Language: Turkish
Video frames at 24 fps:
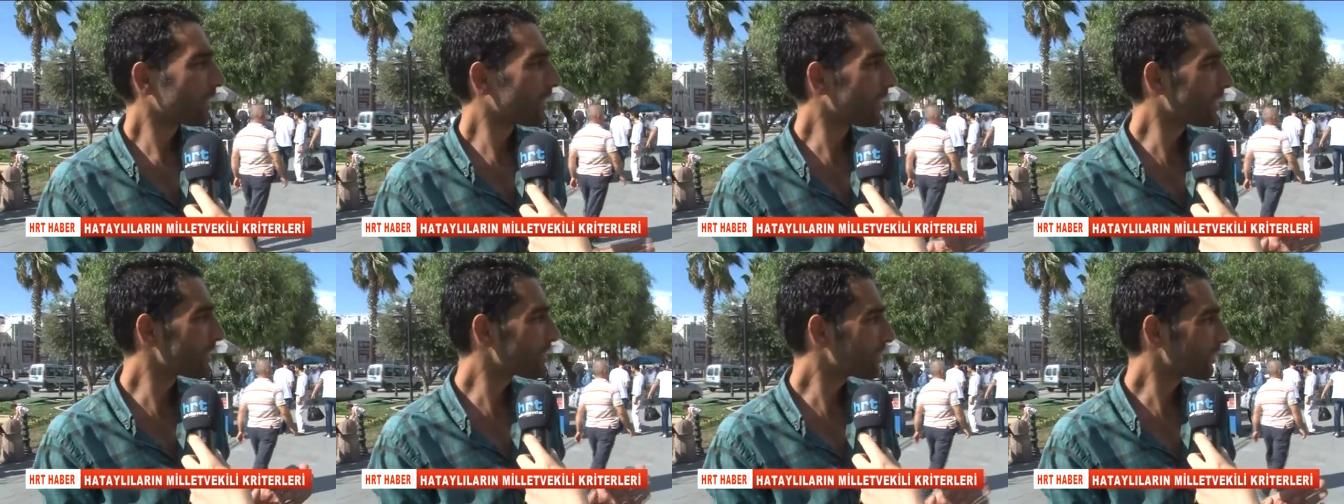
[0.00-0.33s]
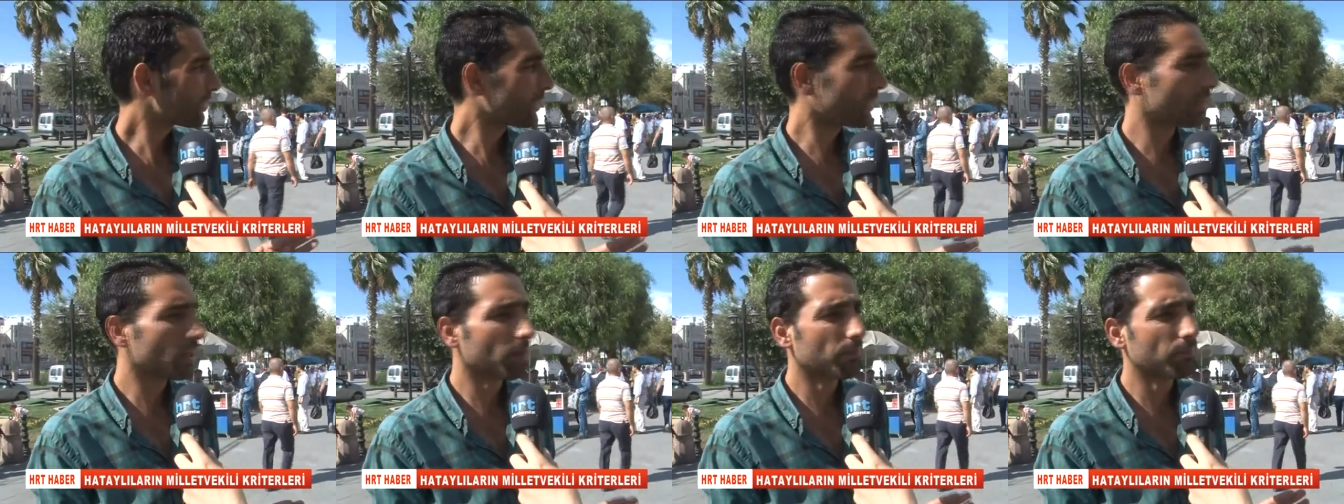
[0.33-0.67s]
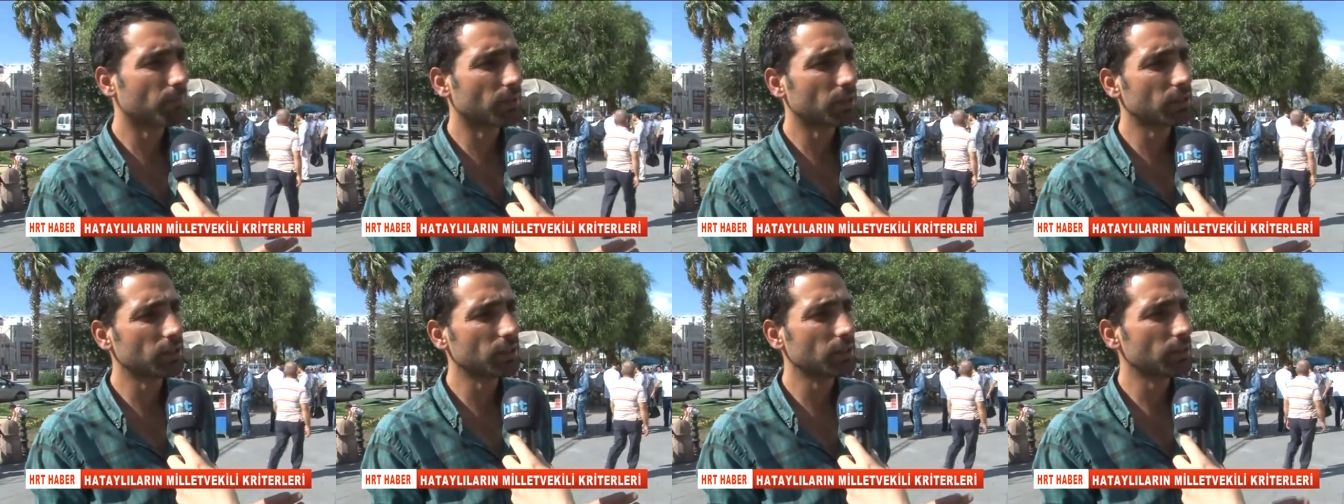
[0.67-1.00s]
Nasıl
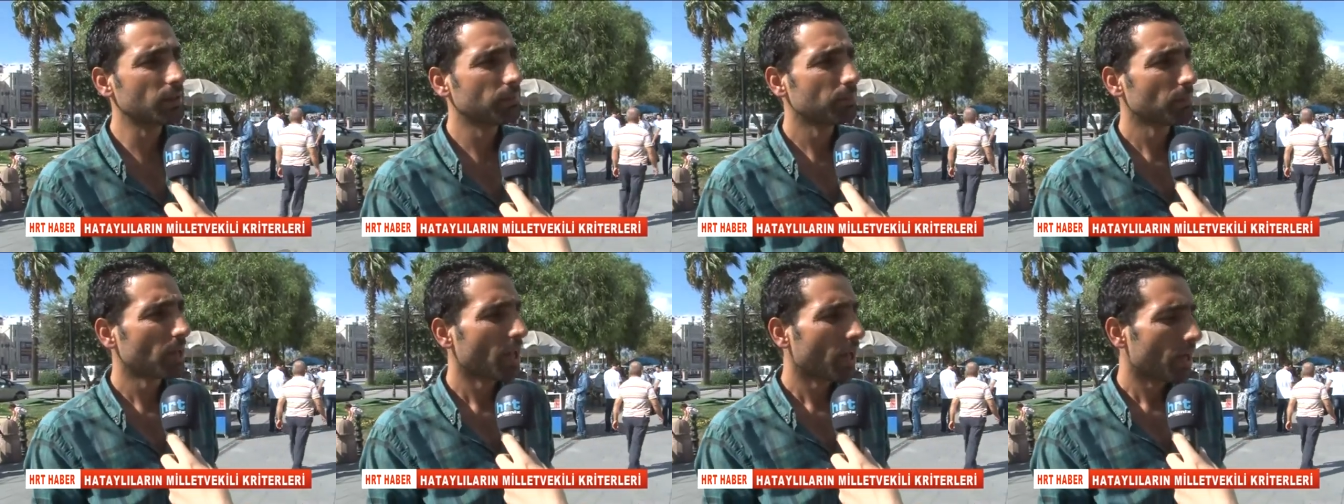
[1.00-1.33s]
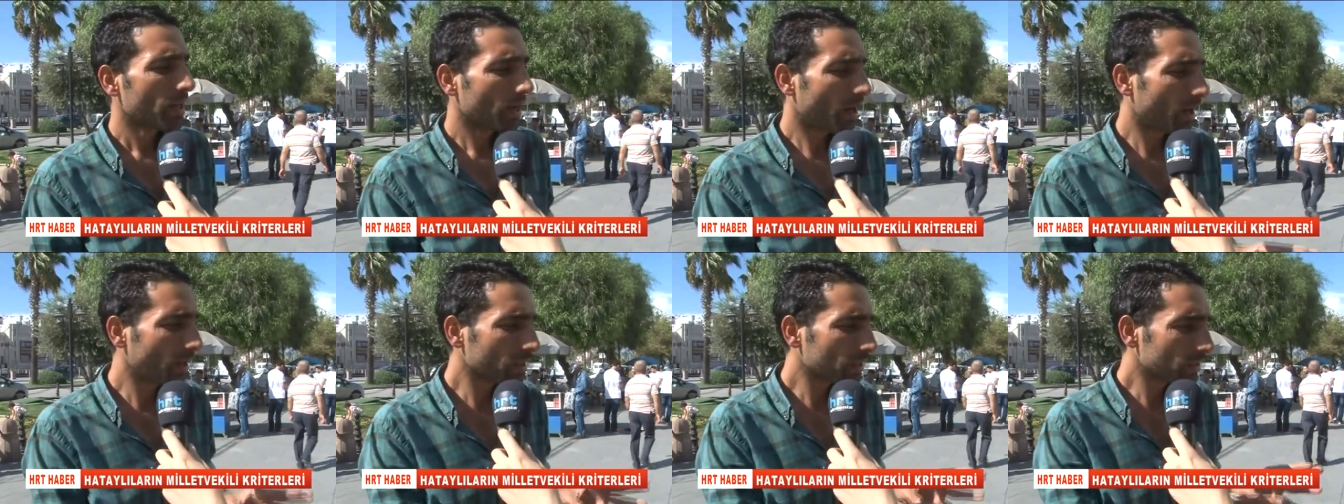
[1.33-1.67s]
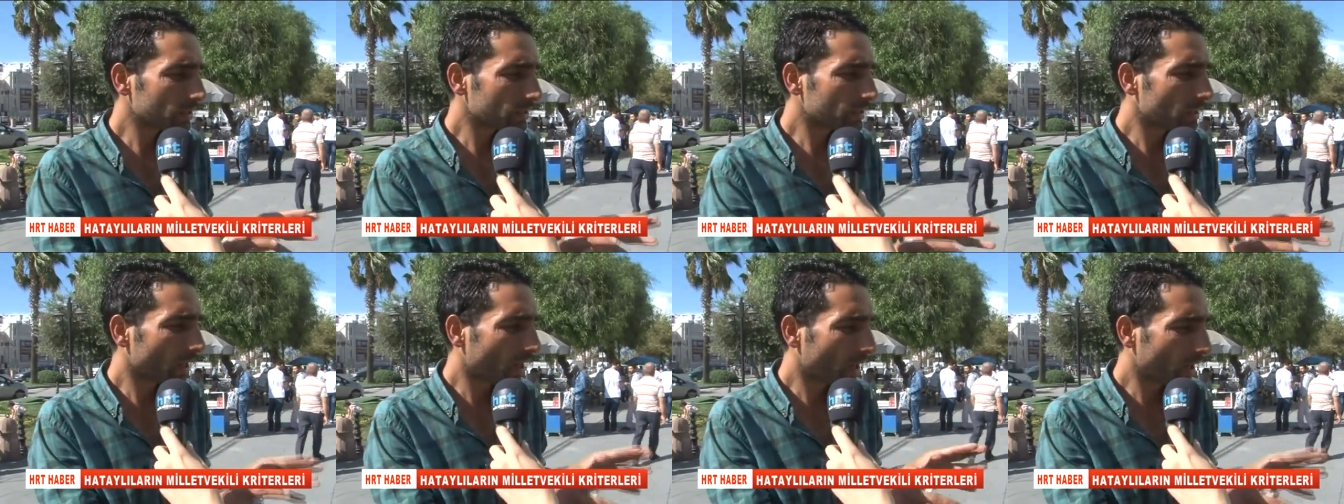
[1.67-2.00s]
yapmalı?
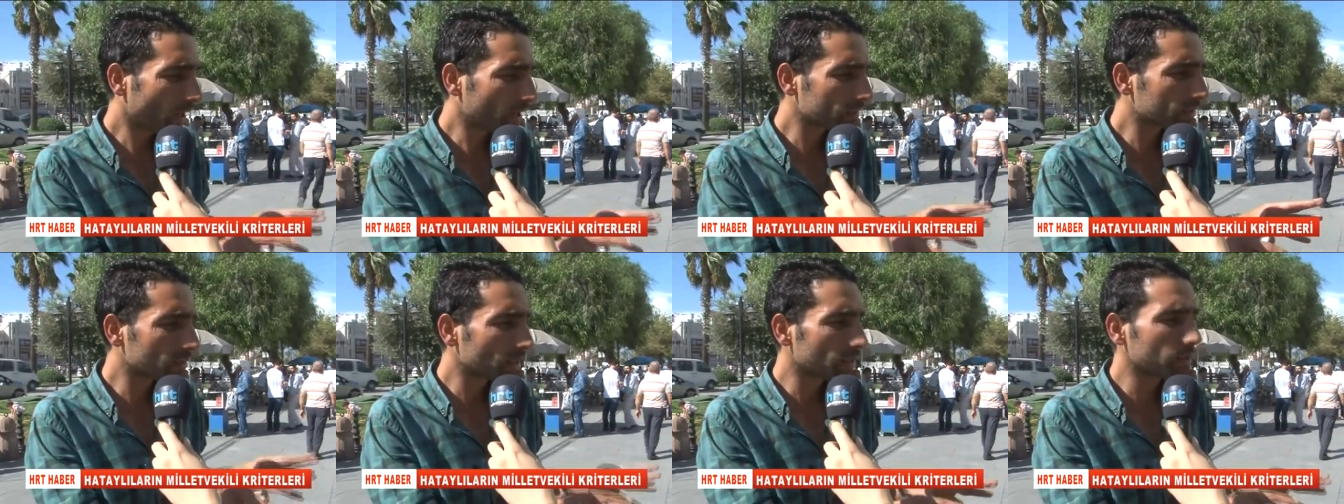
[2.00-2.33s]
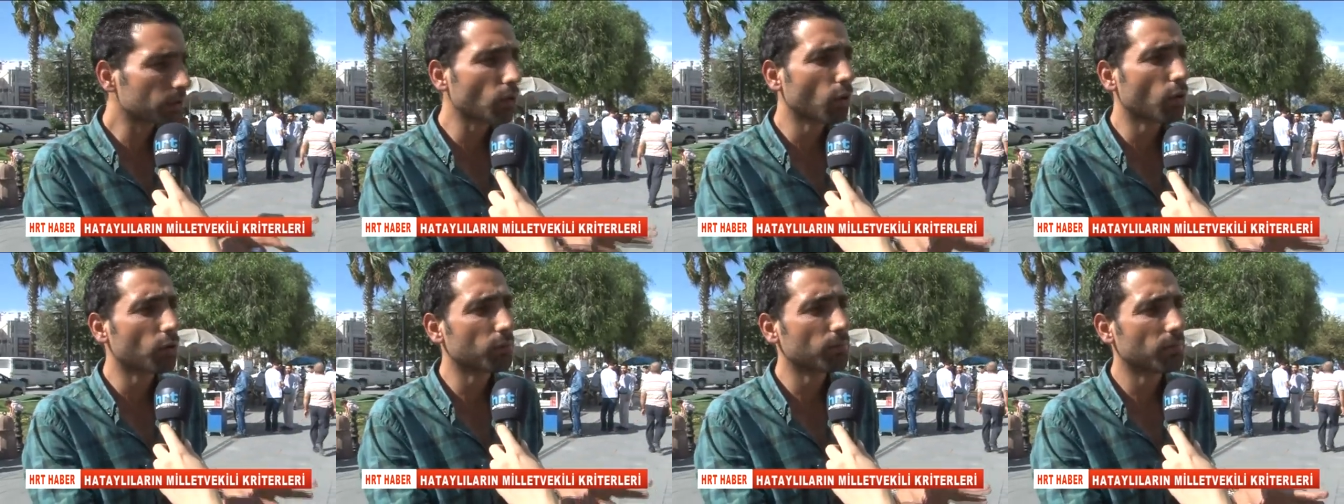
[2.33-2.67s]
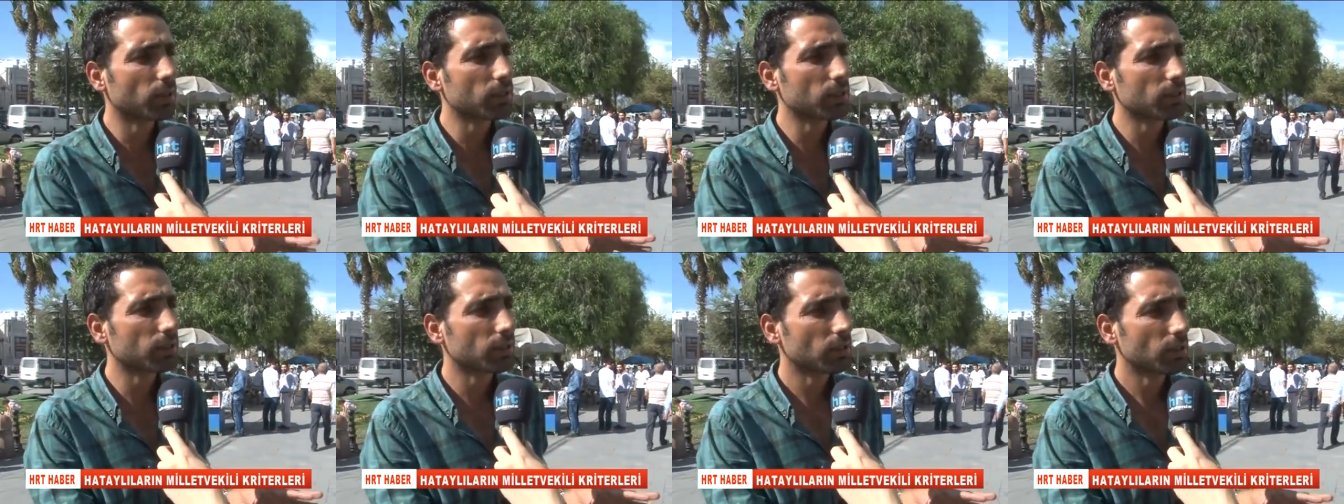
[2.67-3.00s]
Hal, ya Hatay'da
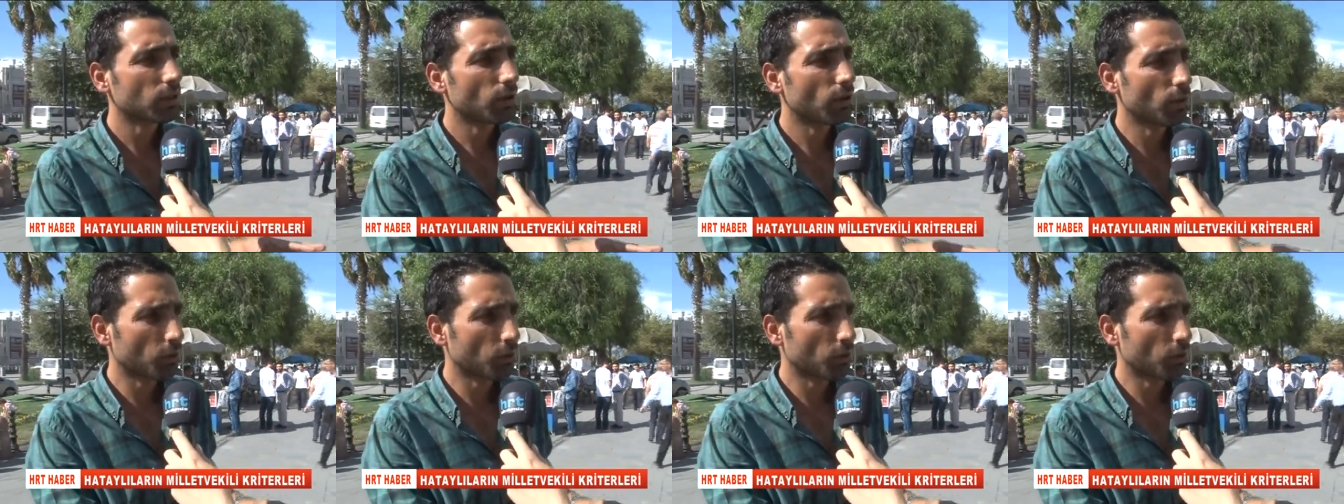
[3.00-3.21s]
olmalı.